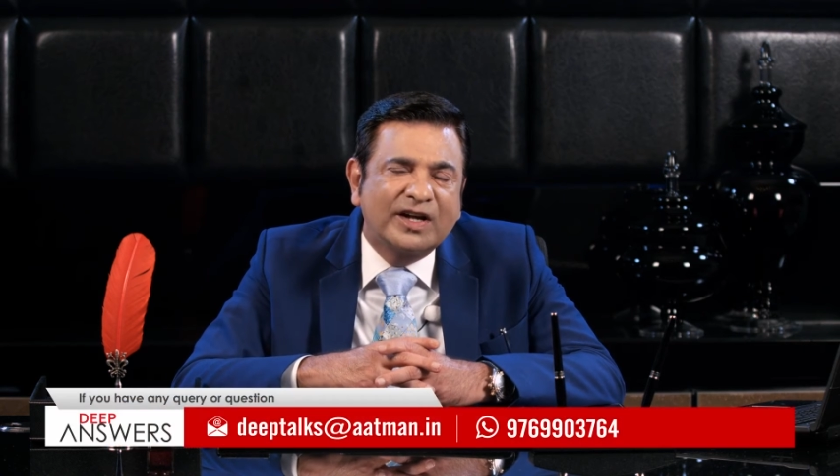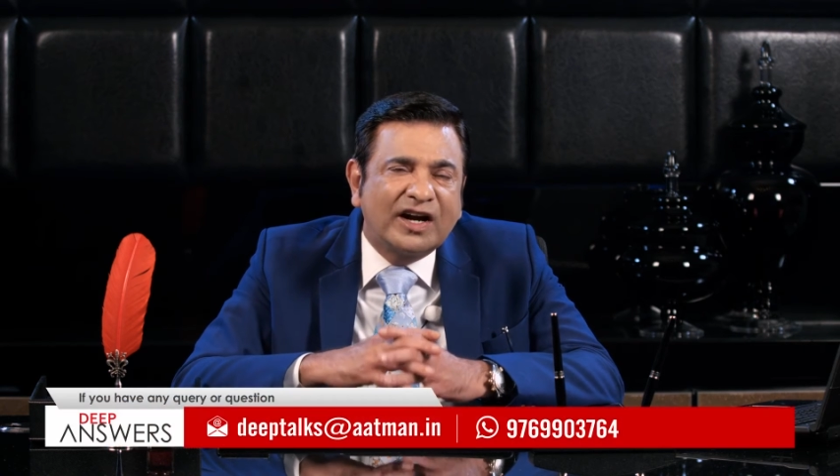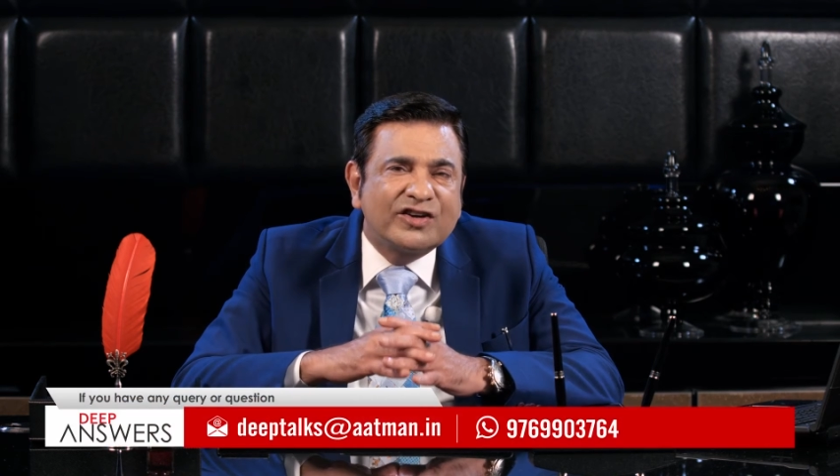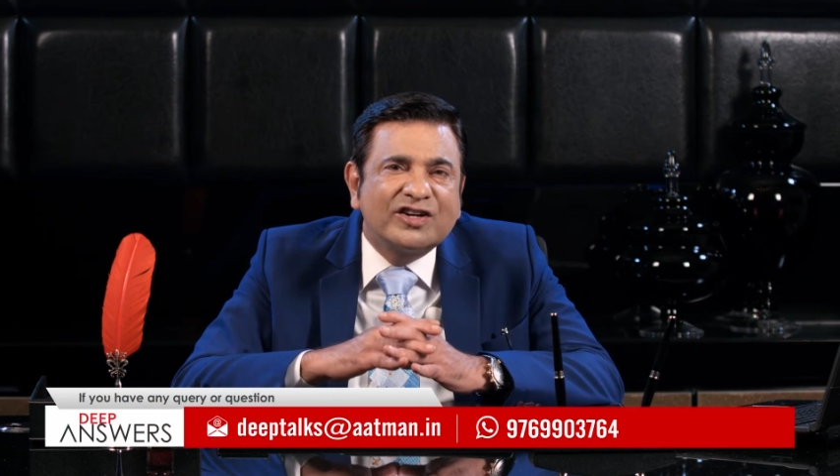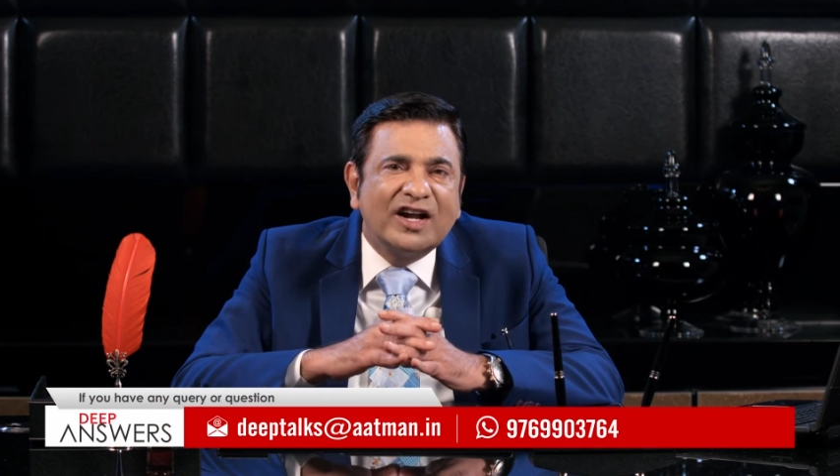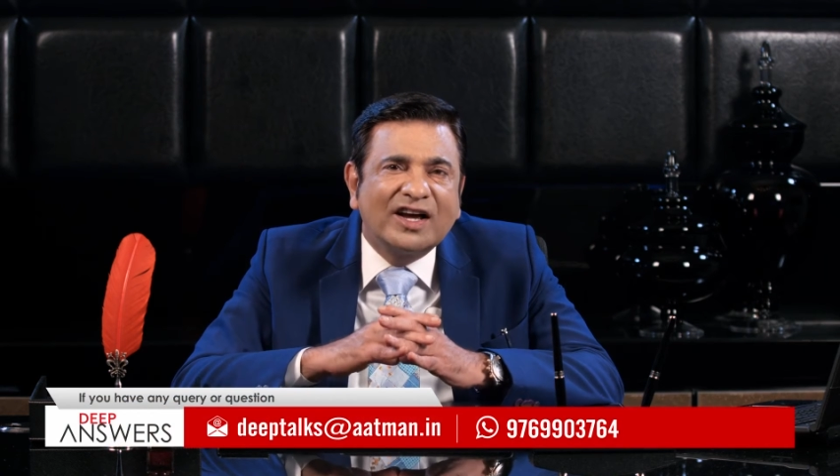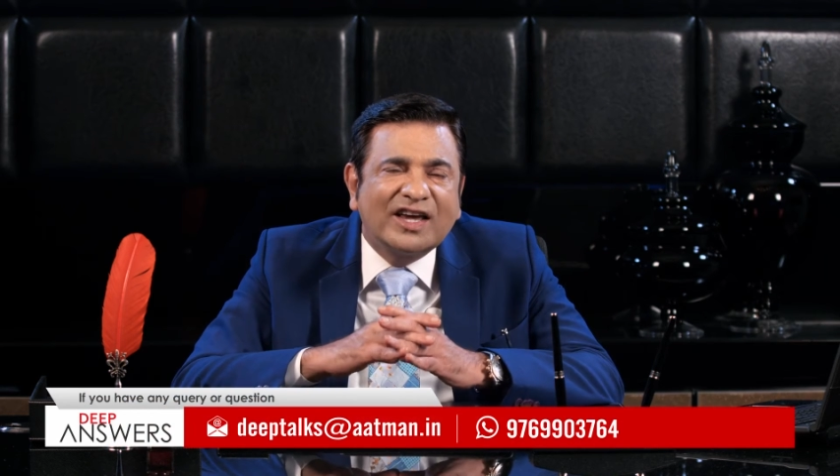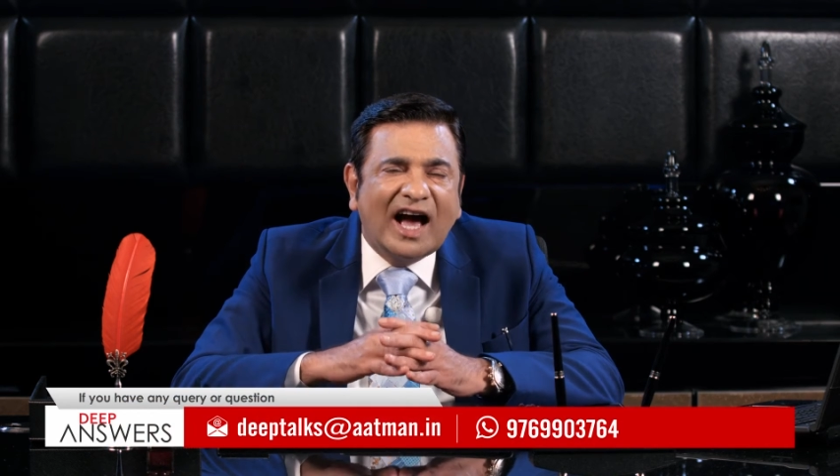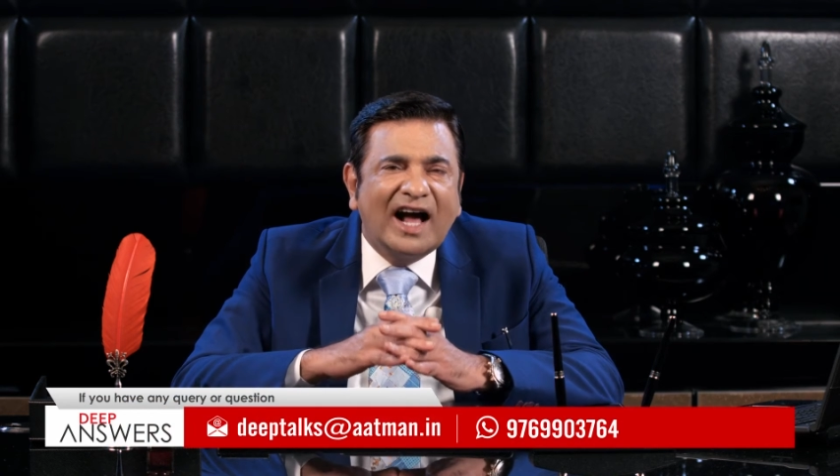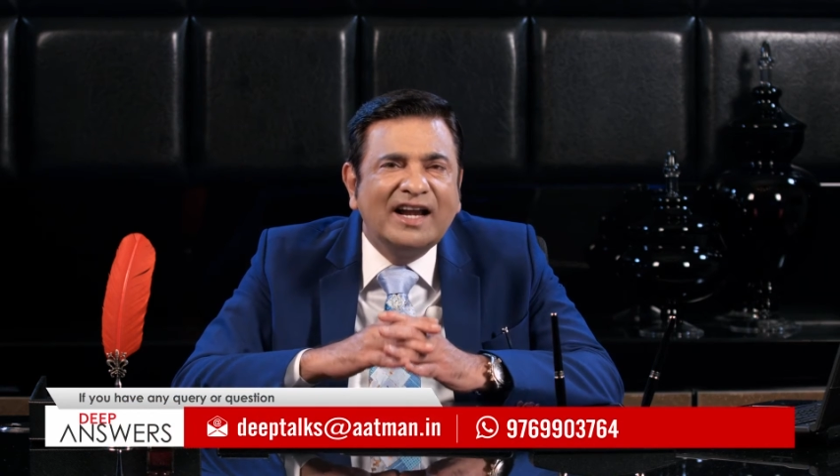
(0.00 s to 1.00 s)
कृष्ण
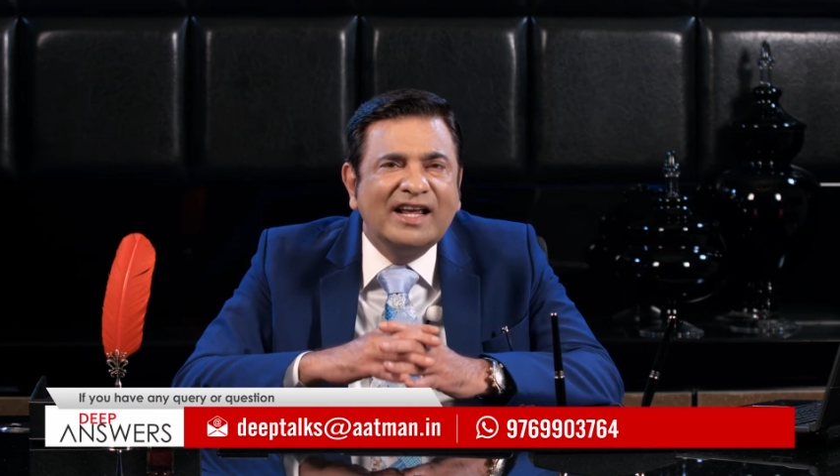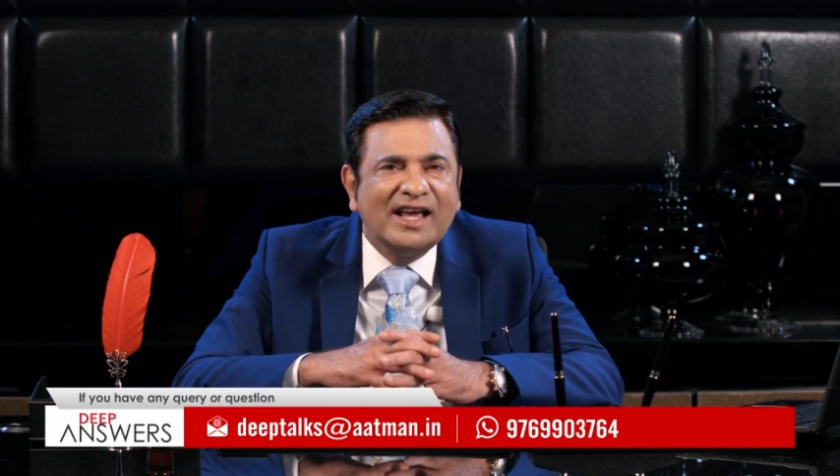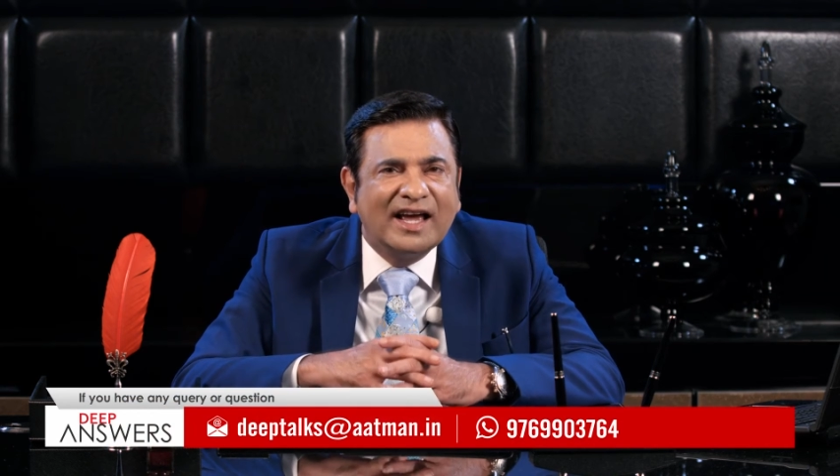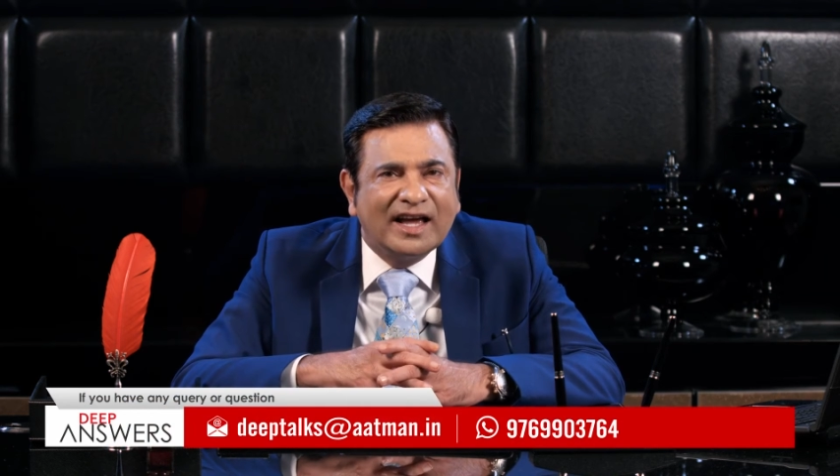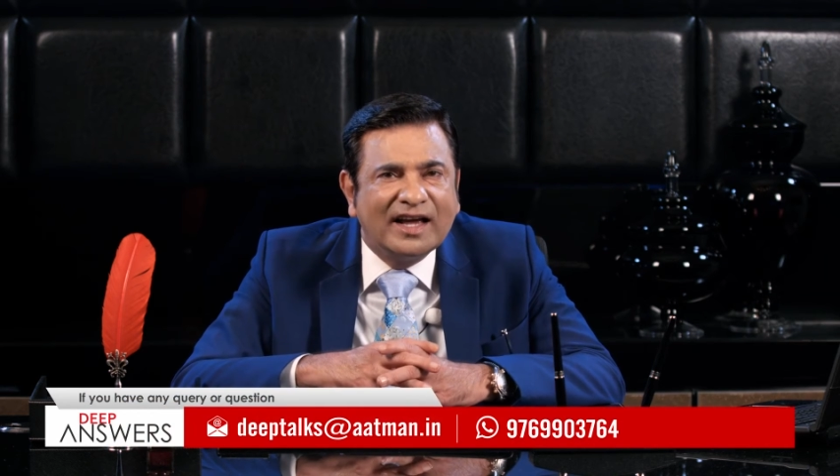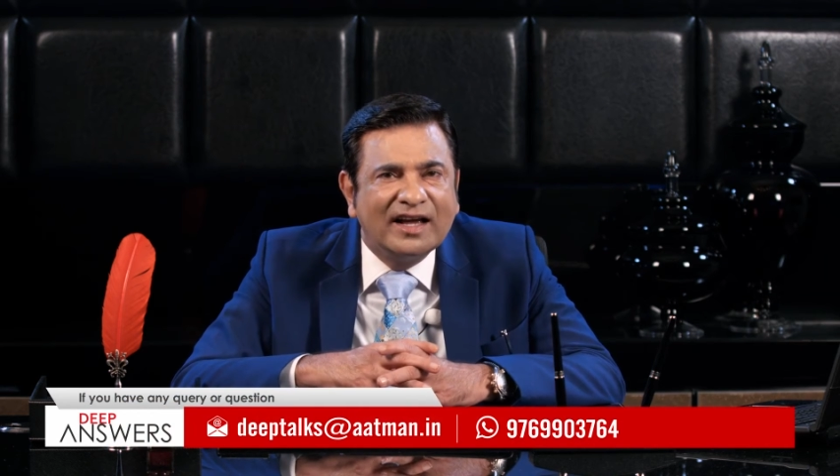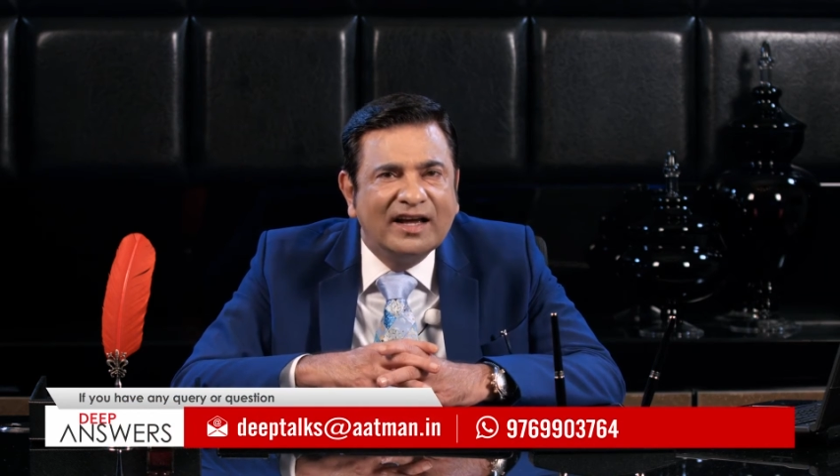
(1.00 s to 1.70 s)
ज्ञानी है